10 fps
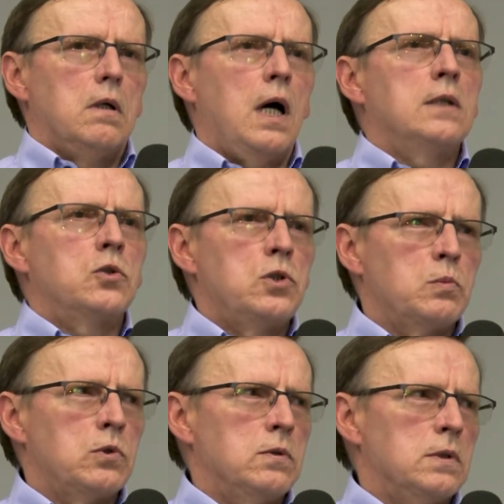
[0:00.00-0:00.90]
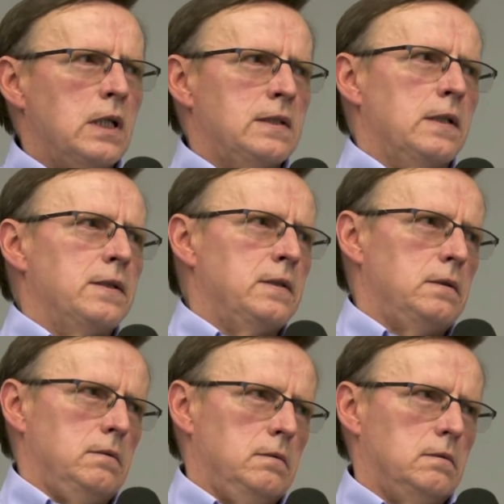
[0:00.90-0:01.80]
anonimu na sesji,
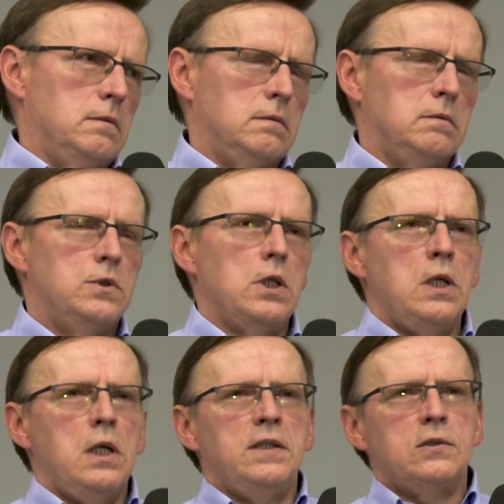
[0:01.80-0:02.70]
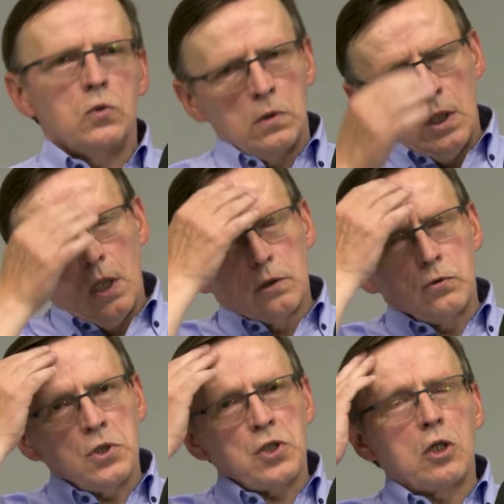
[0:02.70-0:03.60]
czyli listu,
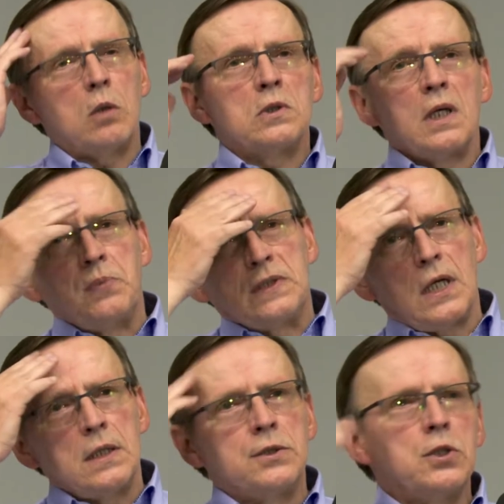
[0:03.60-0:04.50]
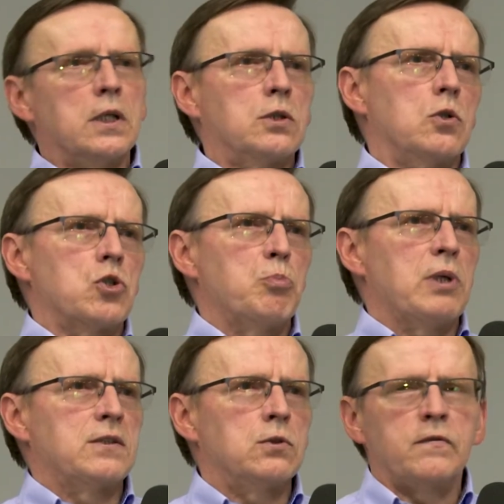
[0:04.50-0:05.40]
który rzekomo napisali dyrektorzy
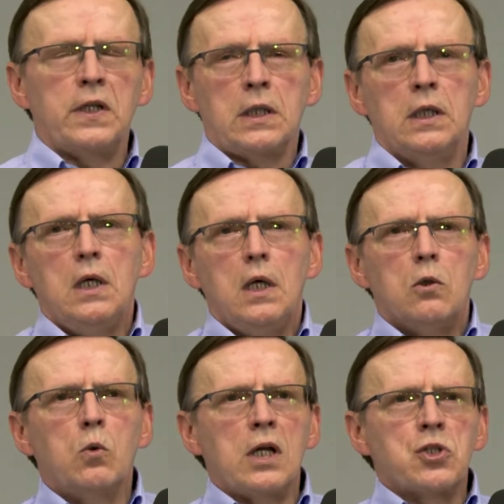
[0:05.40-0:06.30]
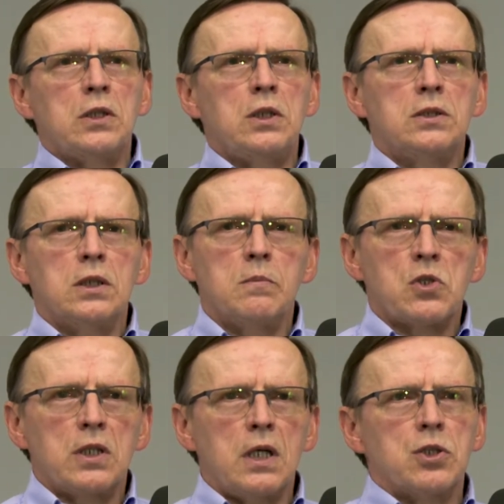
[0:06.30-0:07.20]
placówek, urażeni tym,
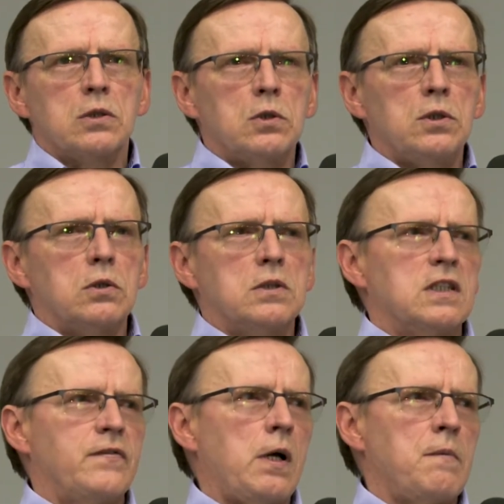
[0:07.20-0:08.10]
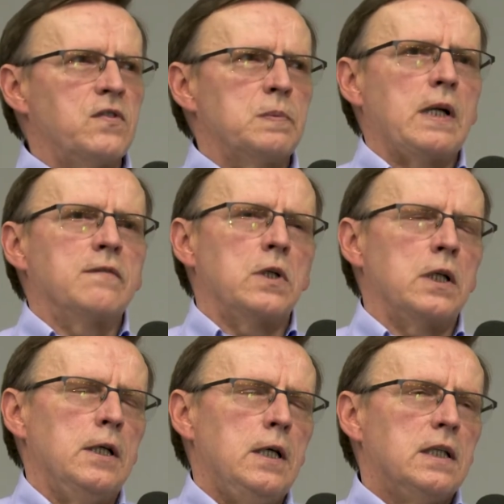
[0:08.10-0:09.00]
że ja się do nich odezwałem w
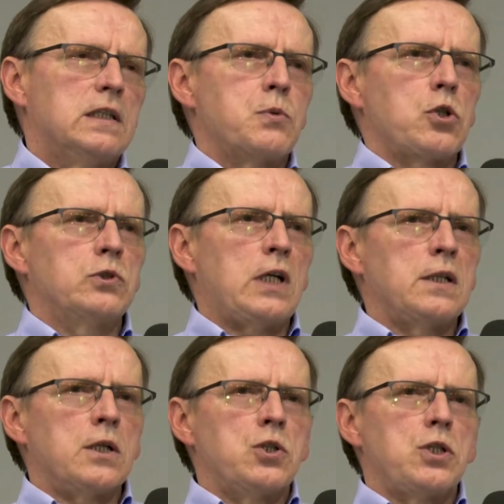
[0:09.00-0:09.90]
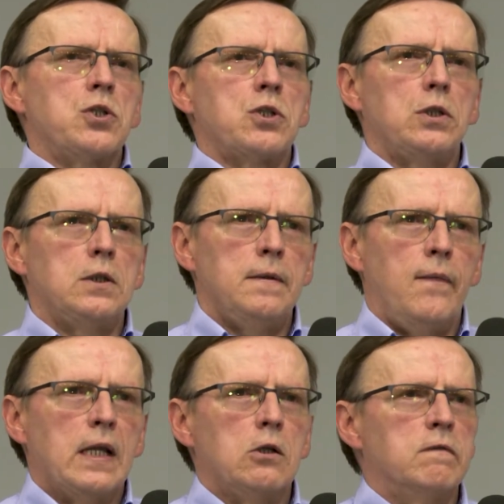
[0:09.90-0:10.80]
sprawie sprzątania ścieżki
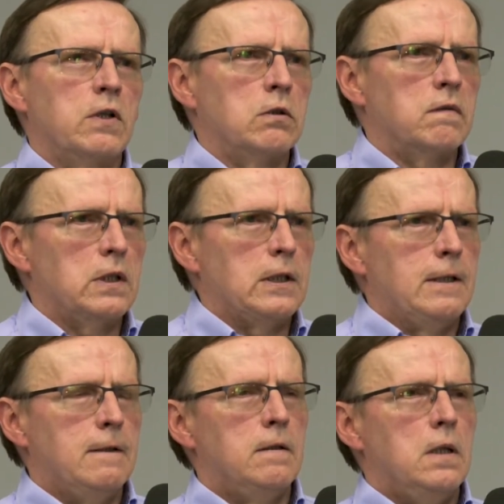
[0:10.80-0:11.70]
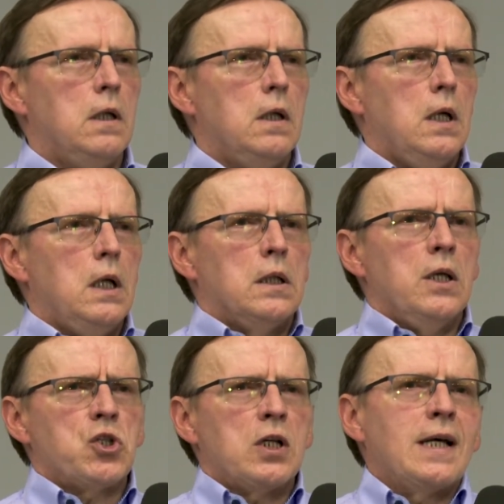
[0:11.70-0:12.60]
rowerowej.
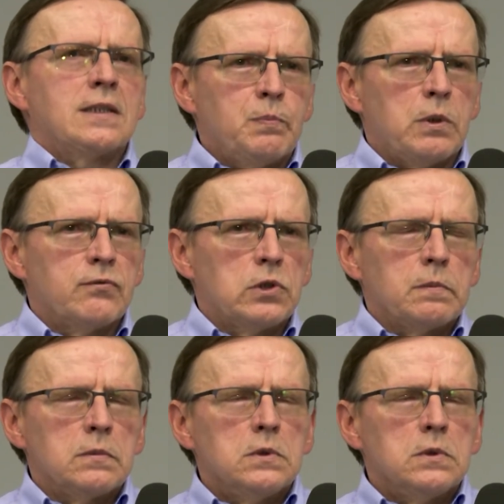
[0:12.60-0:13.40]
Jeszcze raz powiem,